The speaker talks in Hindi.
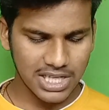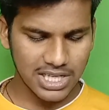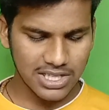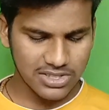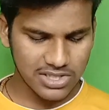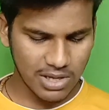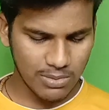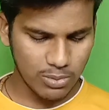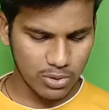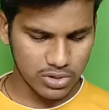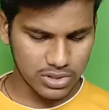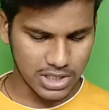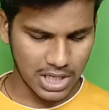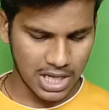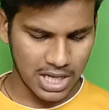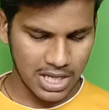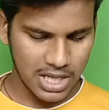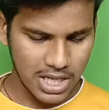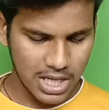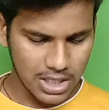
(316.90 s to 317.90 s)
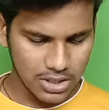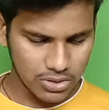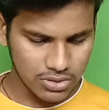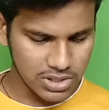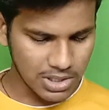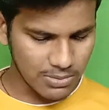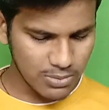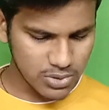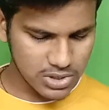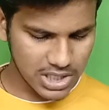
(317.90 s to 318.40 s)
हैं समोसा तो
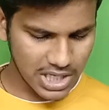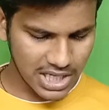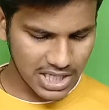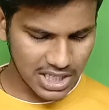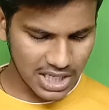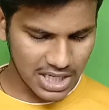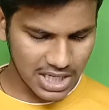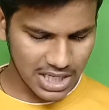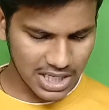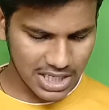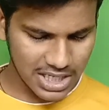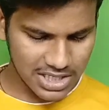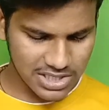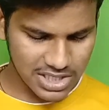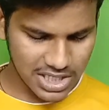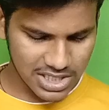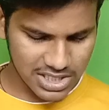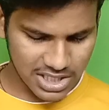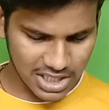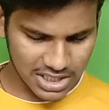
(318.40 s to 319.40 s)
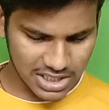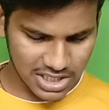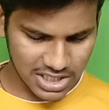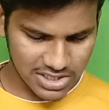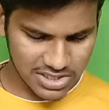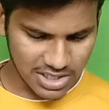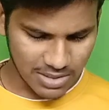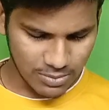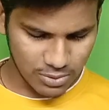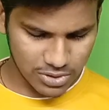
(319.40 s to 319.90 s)
समोसा ऐड करने के लिए सर्च करते हैं
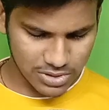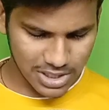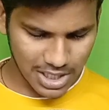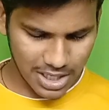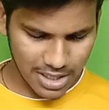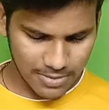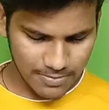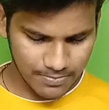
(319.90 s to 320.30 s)
समोसा